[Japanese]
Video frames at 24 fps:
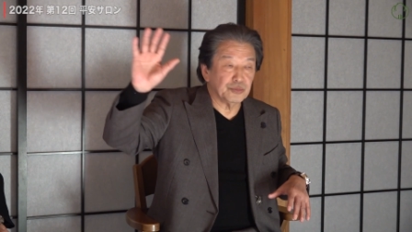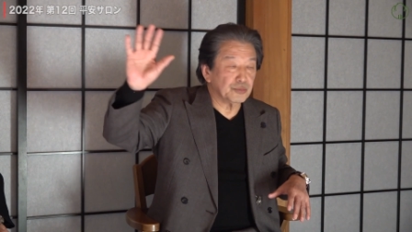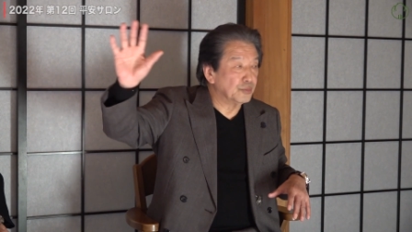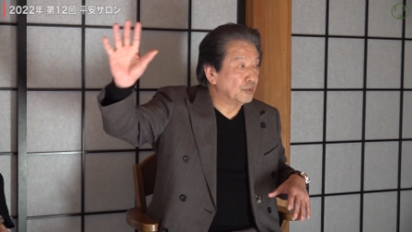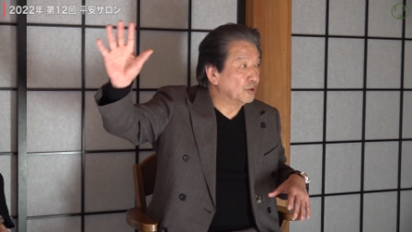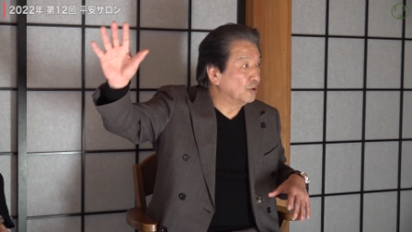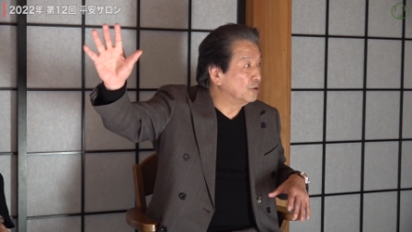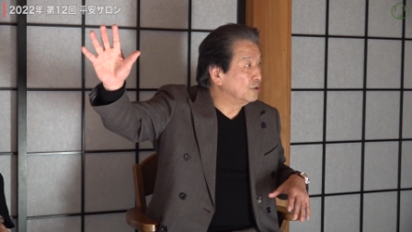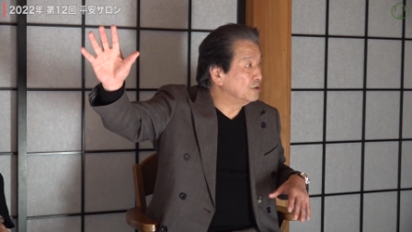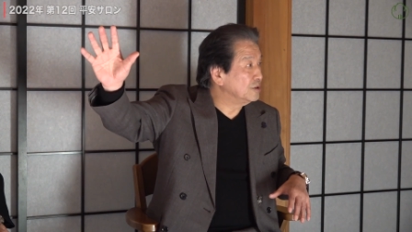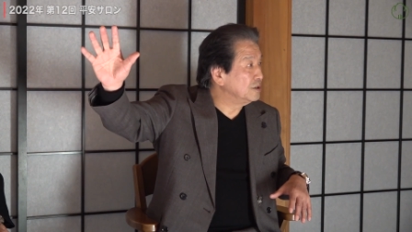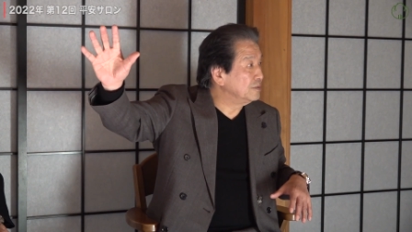あ
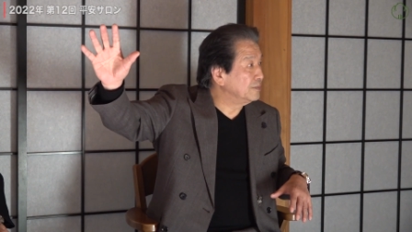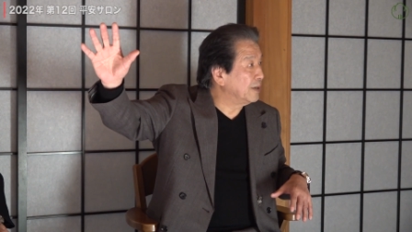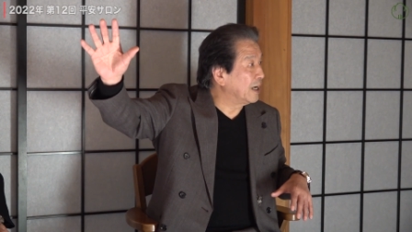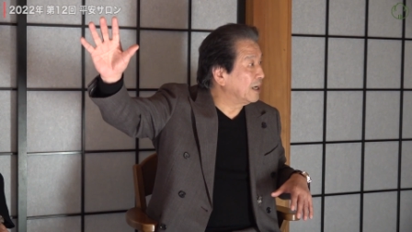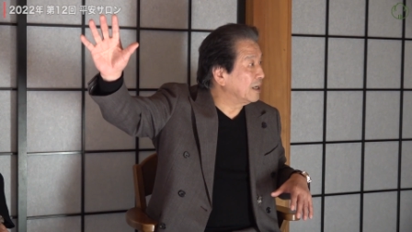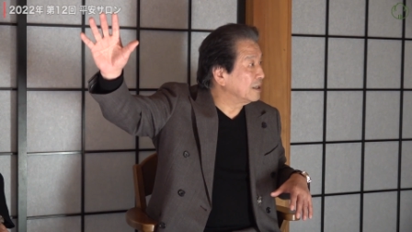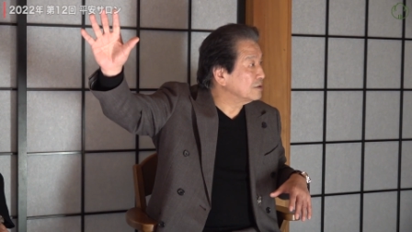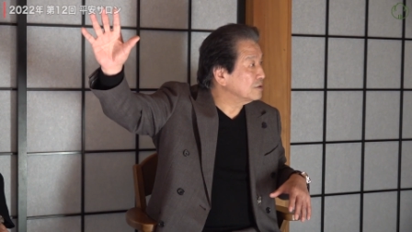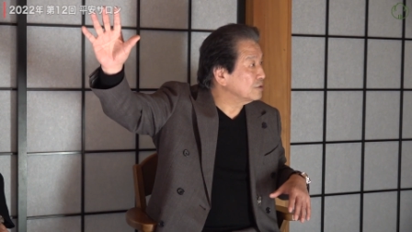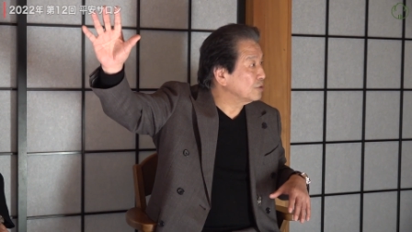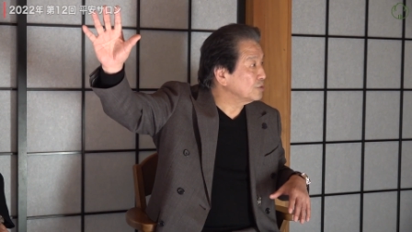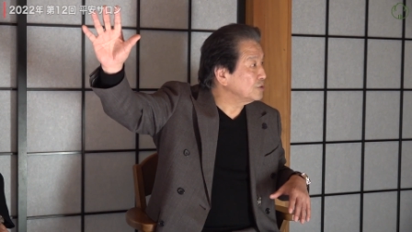もう
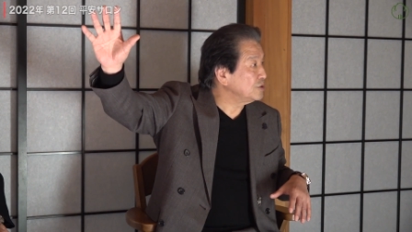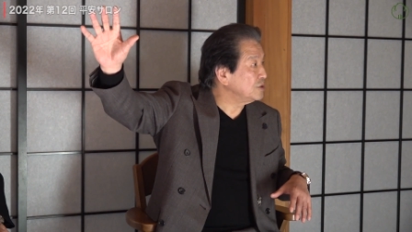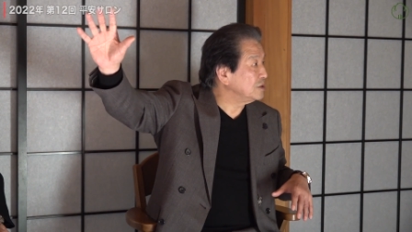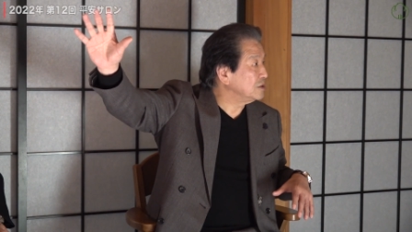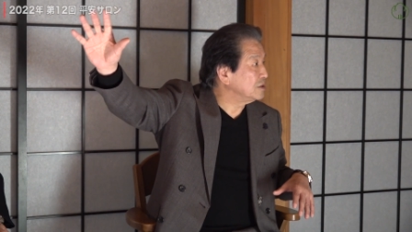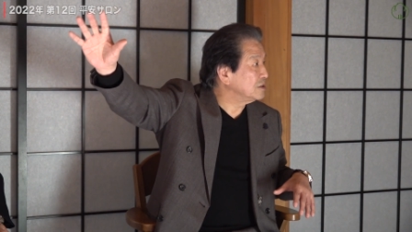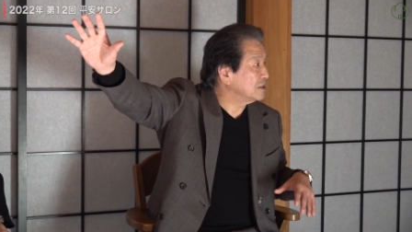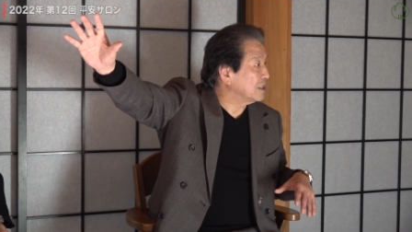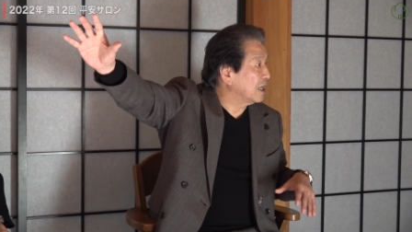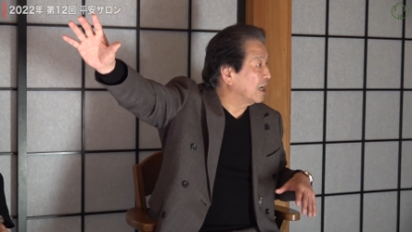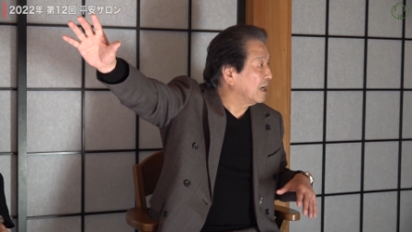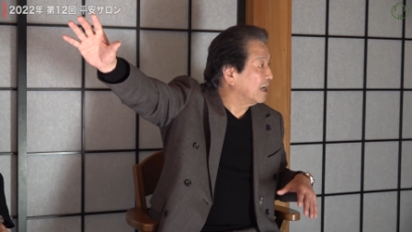今年
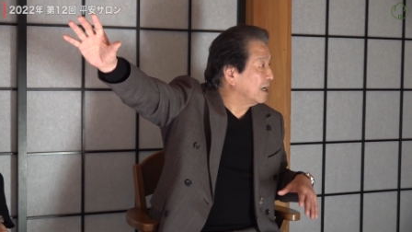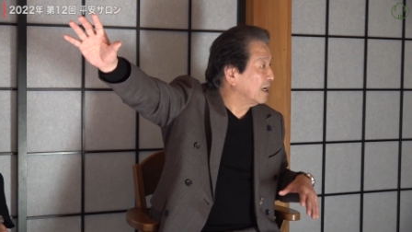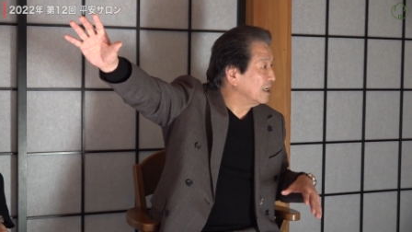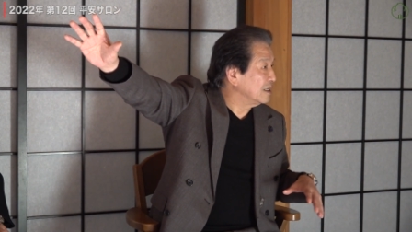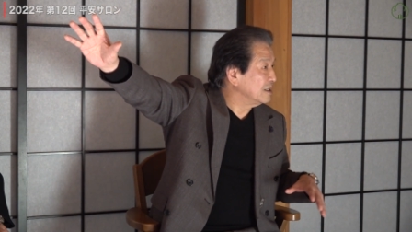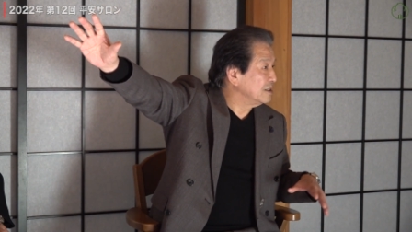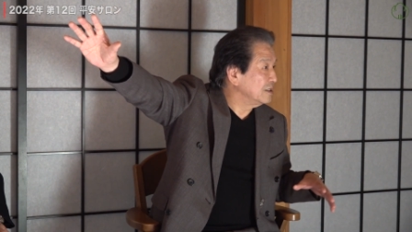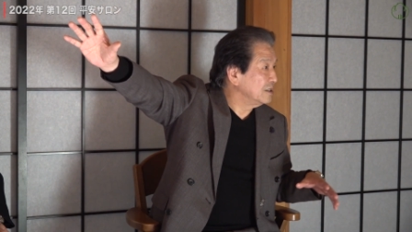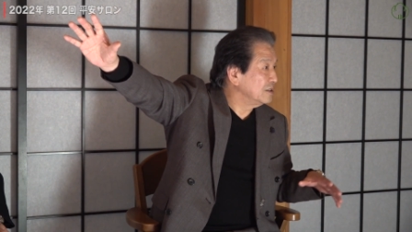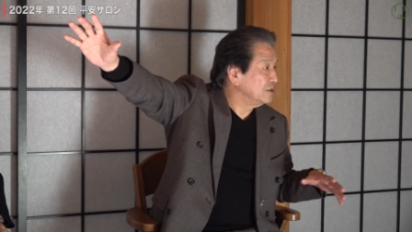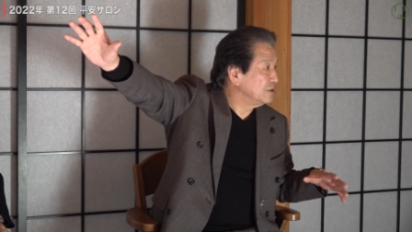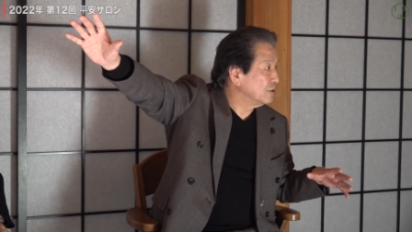いった
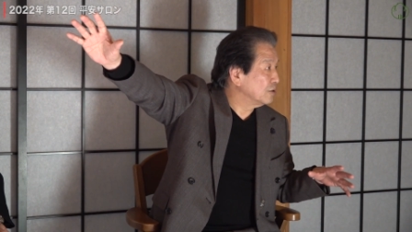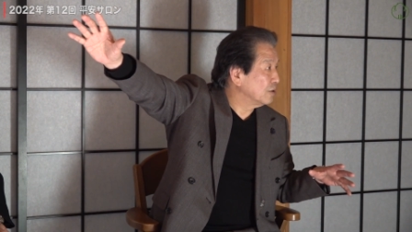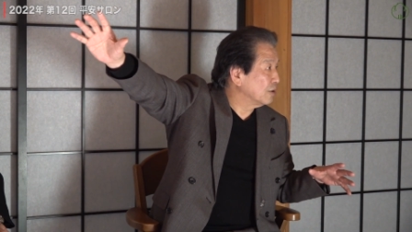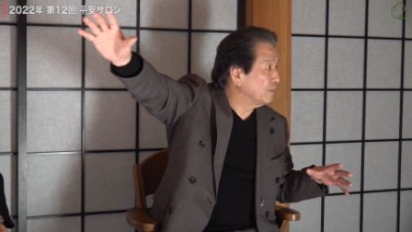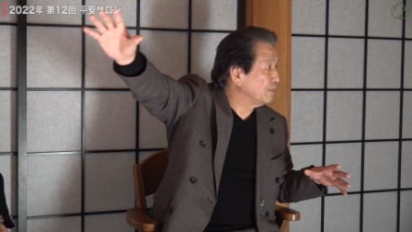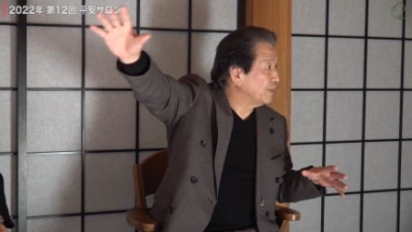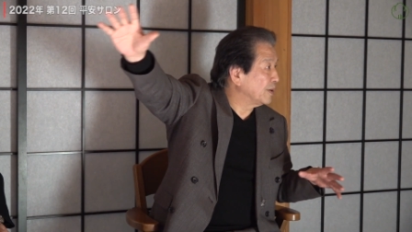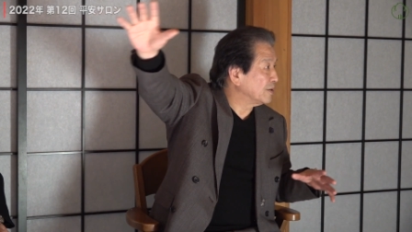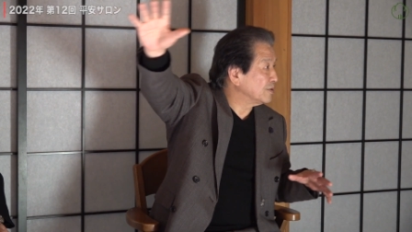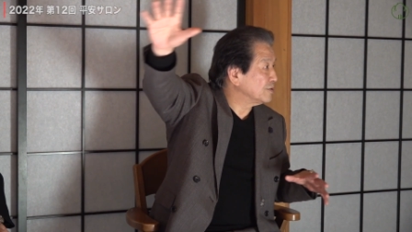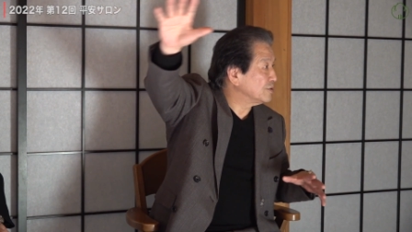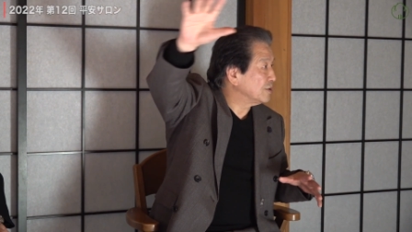
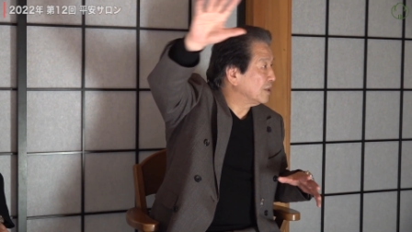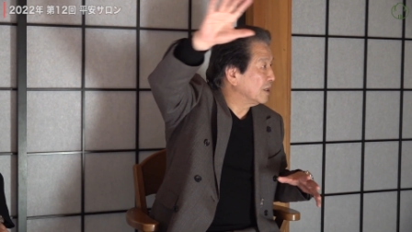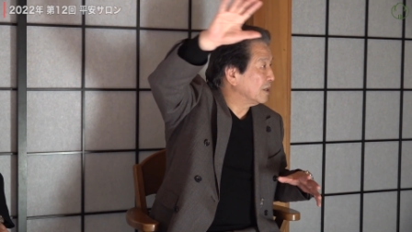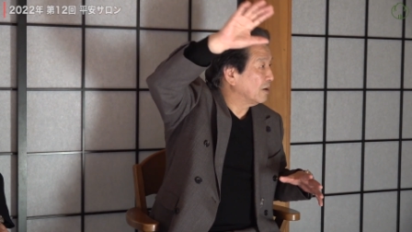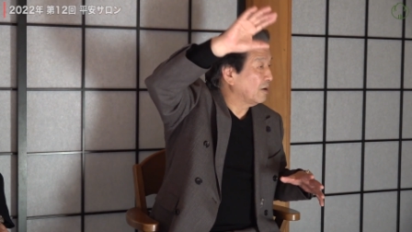ヨーロッパの人